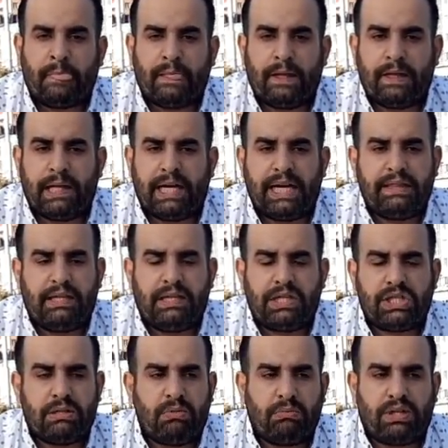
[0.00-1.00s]
آه هذه
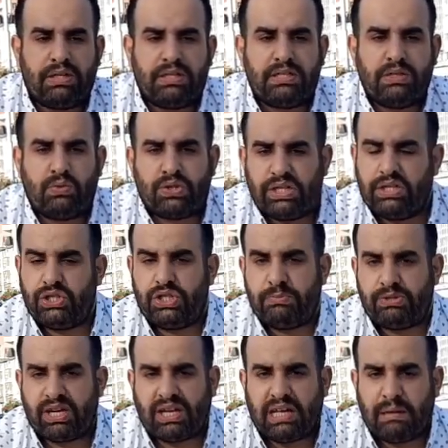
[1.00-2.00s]
الاشياء ممكن الزوج هي تجيب
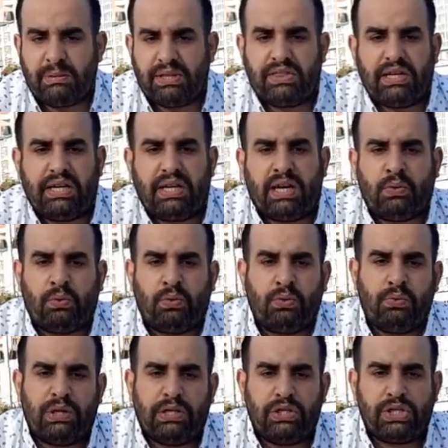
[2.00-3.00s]
شقه مثلا او
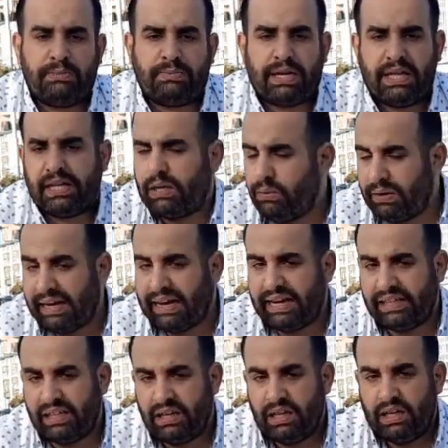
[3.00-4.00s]
هو اللي يجيب كذا
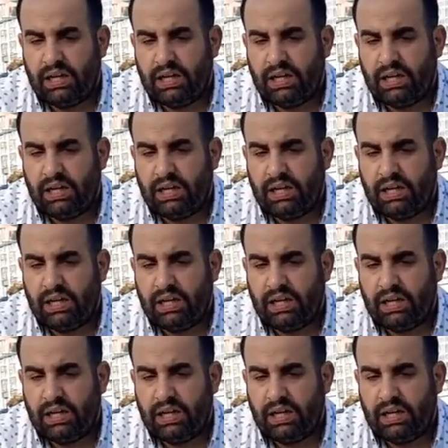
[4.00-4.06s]
ويعني